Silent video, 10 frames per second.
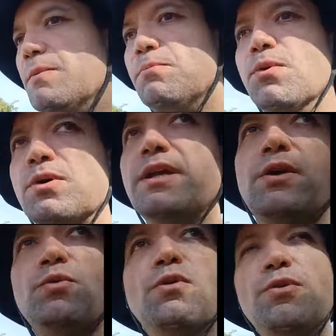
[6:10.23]

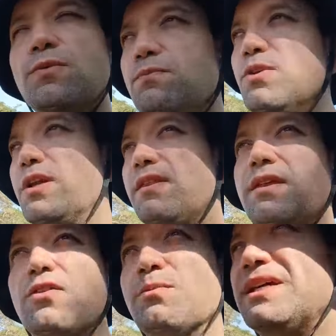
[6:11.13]
porque hubo
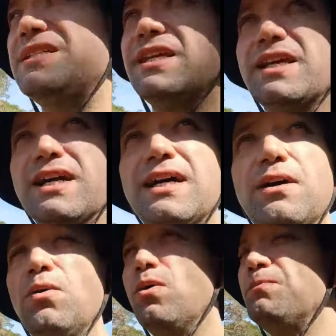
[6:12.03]
violencia doméstica
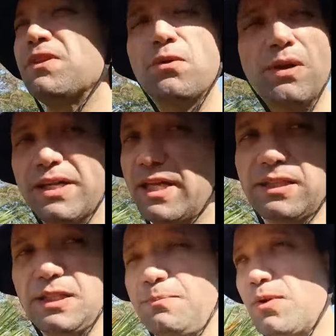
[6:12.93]
o cualquier
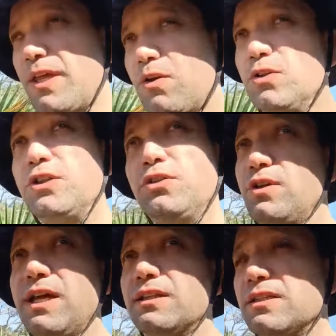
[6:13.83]
tipo de
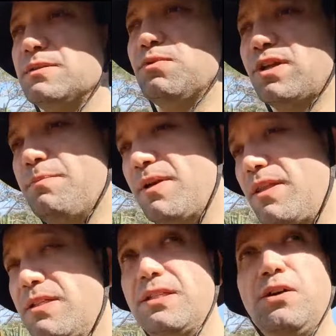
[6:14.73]
condicionantes, porque
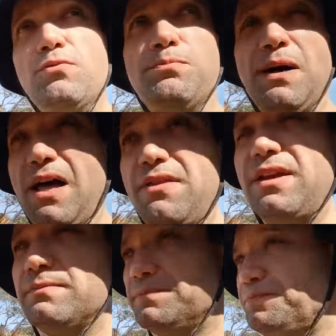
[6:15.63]
perdiste a un
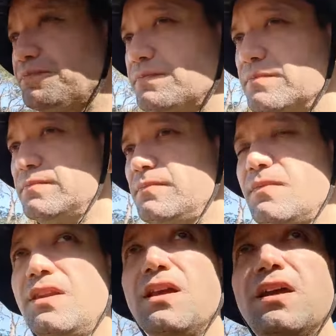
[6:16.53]
padre
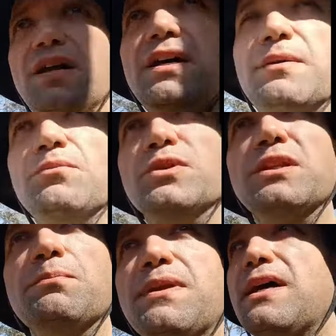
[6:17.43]
muy
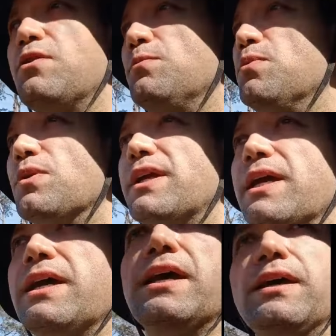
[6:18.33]
temprano? ¿Por
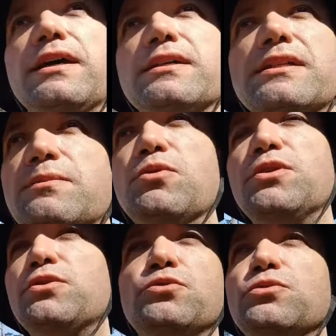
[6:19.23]
qué se te
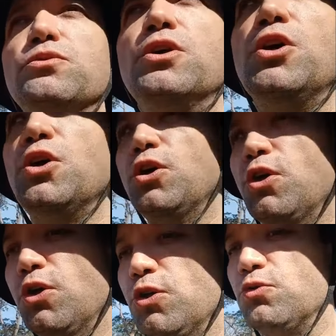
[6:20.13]
murió tu,
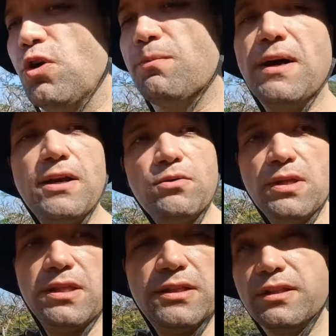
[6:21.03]
hermano en un
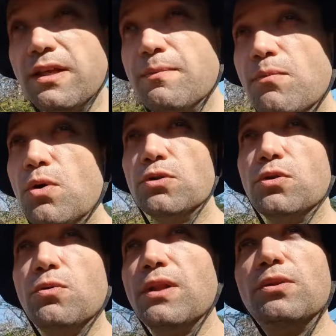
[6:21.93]
accidente de
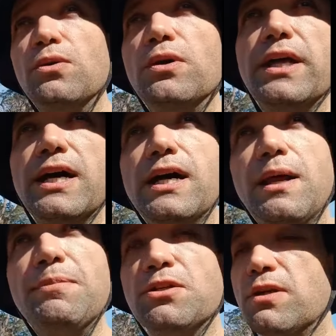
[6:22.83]
moto cuando era
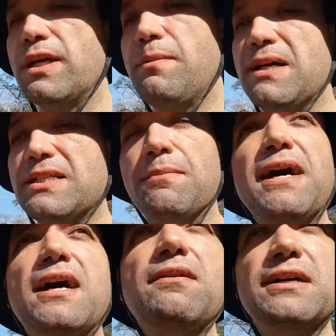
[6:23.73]
la persona que más
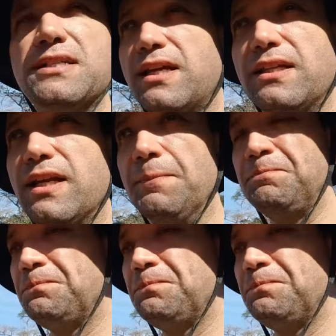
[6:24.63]
amabas, etcétera?